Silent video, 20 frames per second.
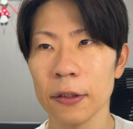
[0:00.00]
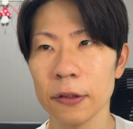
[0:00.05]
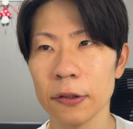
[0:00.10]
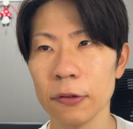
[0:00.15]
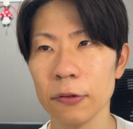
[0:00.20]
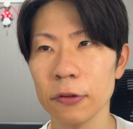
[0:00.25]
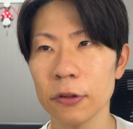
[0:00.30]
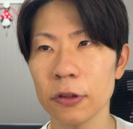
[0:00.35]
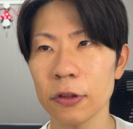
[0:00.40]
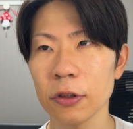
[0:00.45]

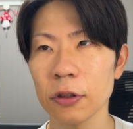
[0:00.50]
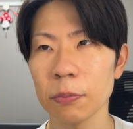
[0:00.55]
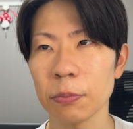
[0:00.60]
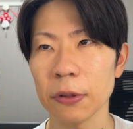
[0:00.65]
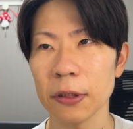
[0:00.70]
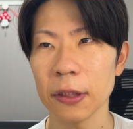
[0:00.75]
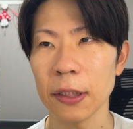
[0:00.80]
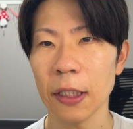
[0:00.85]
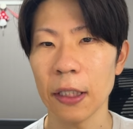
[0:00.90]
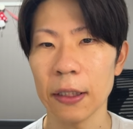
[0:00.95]

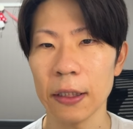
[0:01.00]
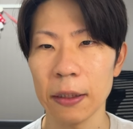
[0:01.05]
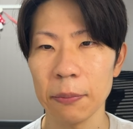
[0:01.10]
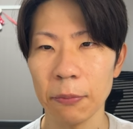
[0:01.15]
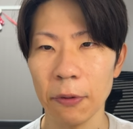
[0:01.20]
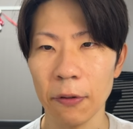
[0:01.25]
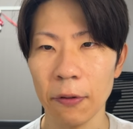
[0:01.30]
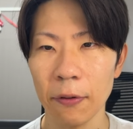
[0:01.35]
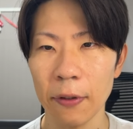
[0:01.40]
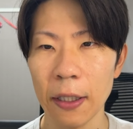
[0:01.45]
YouTube 以外に
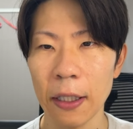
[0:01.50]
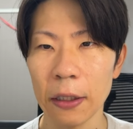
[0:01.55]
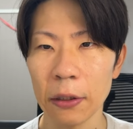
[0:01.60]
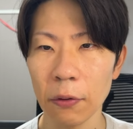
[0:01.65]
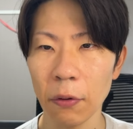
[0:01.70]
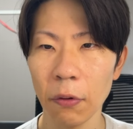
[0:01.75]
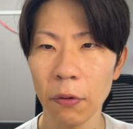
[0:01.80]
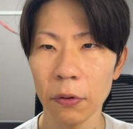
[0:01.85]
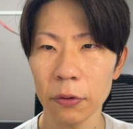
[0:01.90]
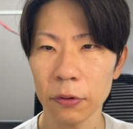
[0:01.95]
も、え
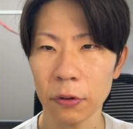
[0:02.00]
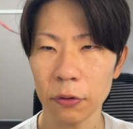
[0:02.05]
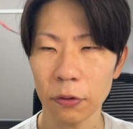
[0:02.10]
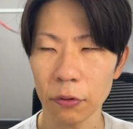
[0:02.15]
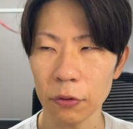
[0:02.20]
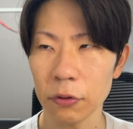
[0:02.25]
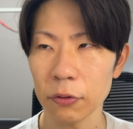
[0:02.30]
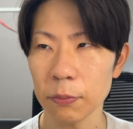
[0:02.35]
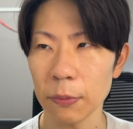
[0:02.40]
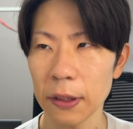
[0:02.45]
ノート
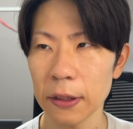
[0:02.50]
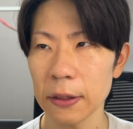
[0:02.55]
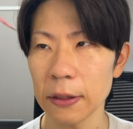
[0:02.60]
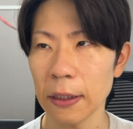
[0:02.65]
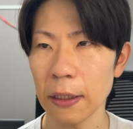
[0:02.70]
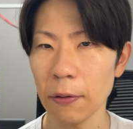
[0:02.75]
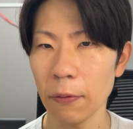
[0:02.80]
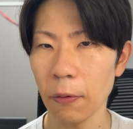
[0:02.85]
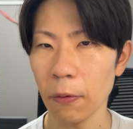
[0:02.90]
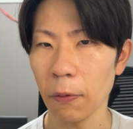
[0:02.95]
という
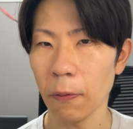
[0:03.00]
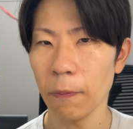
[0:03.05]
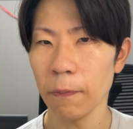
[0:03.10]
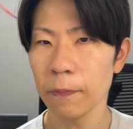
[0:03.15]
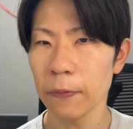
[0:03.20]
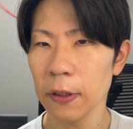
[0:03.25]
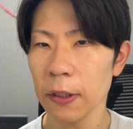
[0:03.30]
メディアを